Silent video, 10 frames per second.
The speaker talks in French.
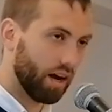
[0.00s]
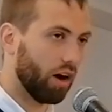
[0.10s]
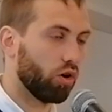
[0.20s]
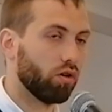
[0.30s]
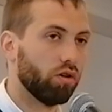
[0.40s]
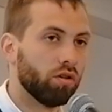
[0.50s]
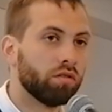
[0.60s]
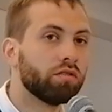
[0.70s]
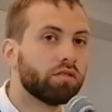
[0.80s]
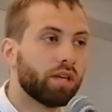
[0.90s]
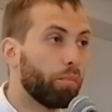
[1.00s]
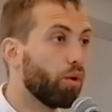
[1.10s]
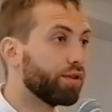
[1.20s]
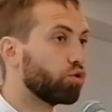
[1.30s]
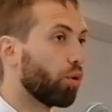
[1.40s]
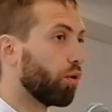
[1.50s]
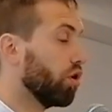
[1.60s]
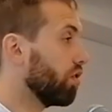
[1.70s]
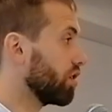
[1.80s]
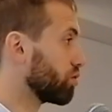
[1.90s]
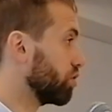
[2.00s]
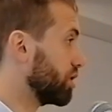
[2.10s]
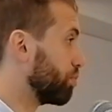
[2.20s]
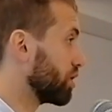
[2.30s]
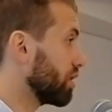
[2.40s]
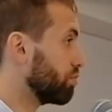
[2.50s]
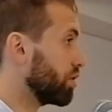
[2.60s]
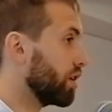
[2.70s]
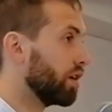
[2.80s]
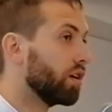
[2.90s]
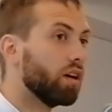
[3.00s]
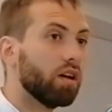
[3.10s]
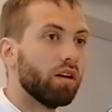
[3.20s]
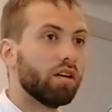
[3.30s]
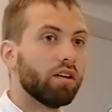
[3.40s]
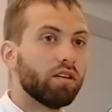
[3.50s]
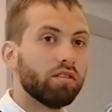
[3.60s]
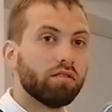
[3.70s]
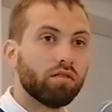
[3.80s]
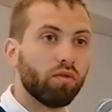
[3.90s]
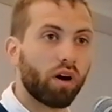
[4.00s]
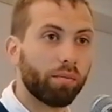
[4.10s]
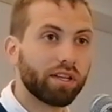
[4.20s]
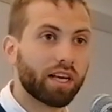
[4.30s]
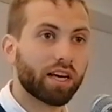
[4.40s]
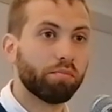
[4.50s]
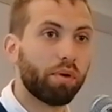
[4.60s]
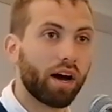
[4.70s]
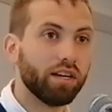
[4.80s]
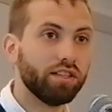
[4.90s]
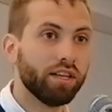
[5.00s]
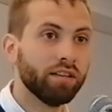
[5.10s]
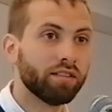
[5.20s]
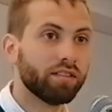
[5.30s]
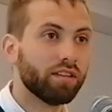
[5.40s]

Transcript: Alors, euh, ça peut être surprenant, hein. on se dit peut-être, mais on ramène quelqu'un de paralysé,